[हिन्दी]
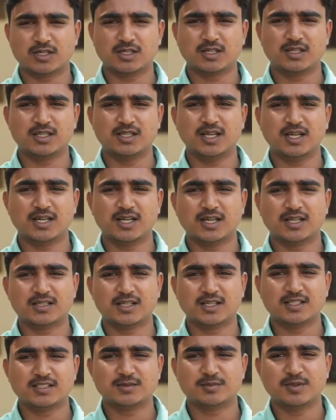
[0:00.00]
वर्क किया गया
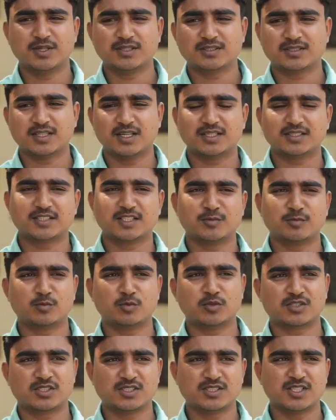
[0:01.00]
था इस पर सलेक्शन
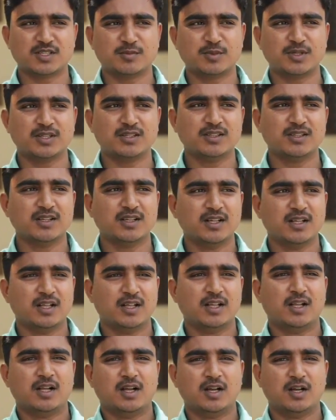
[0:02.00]
प्रोसीजर में
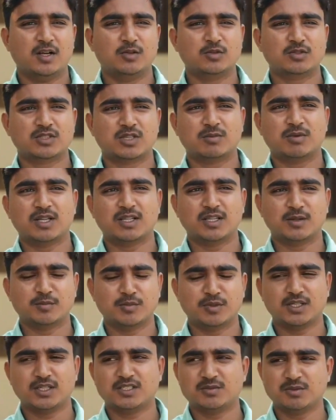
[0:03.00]
और उसके बाद
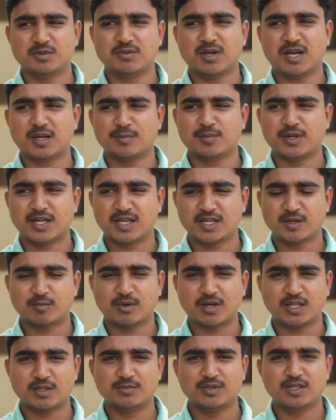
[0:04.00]
हमने इस विभाग में आने
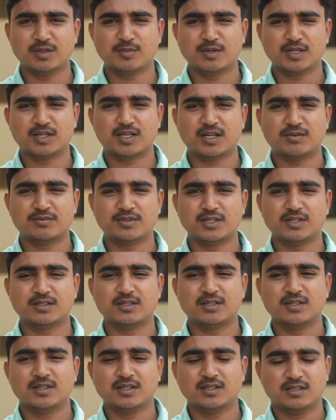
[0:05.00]
के बाद भी हमें काफ़ी
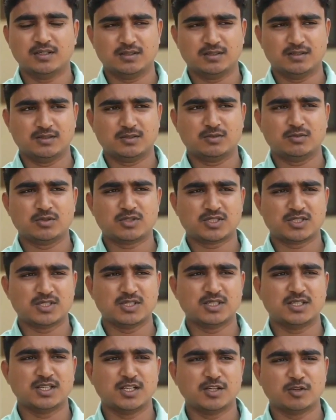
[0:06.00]
कुछ
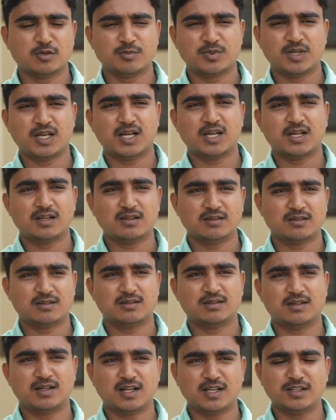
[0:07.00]
सीखने को मिला
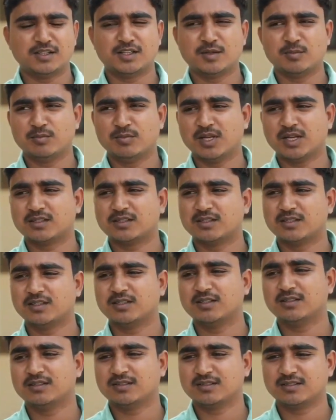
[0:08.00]
अंतिम
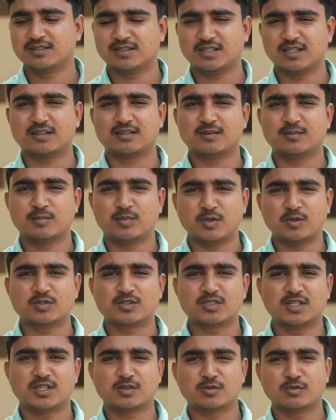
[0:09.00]
व्यक्ति तक
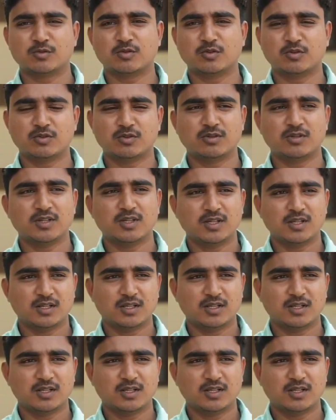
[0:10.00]
पहुंचकर उनको